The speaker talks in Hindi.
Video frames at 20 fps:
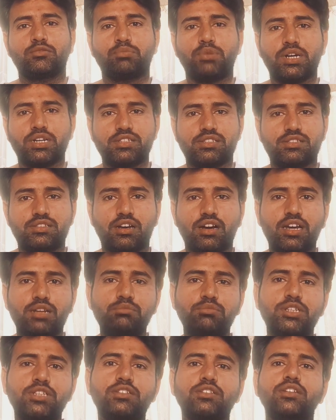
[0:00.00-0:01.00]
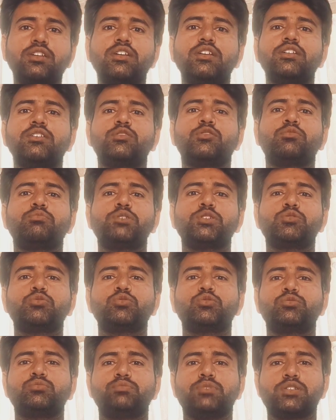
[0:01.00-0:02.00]
तो पाकिस्तान में तो
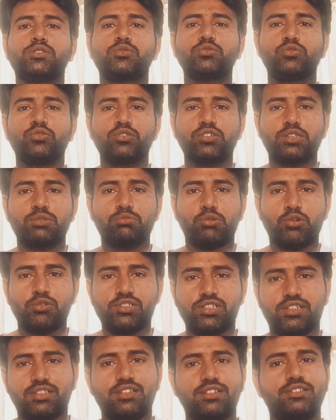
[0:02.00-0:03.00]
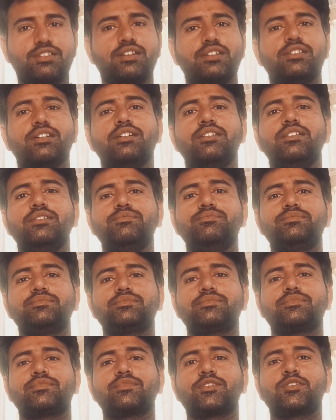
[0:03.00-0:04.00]
मज़दूरों की बहुत ज़्यादा तादाद है
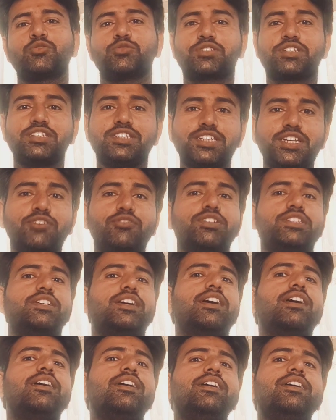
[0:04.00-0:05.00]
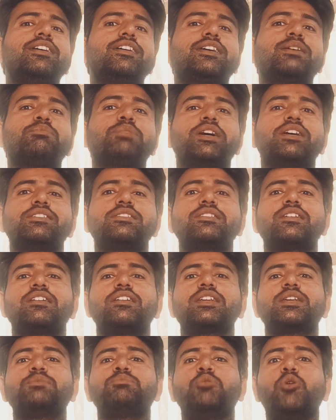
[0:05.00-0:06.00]
उसकी ये वजह है कि
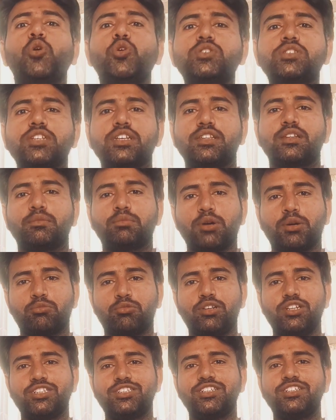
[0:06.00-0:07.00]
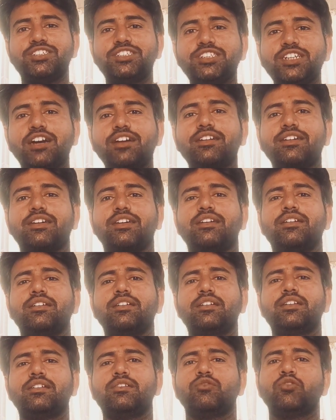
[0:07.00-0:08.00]
पाकिस्तान की बहुत ज़्यादा पॉपुलेशन यंग है
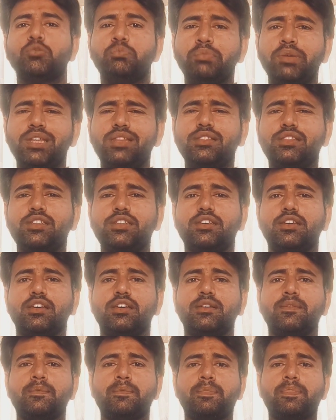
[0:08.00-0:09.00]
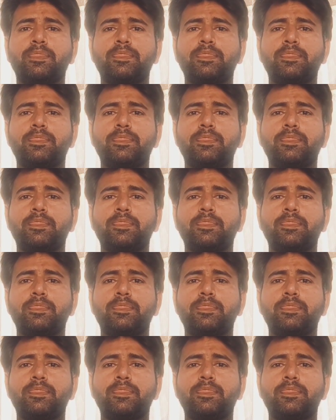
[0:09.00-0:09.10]
वो मेहनती है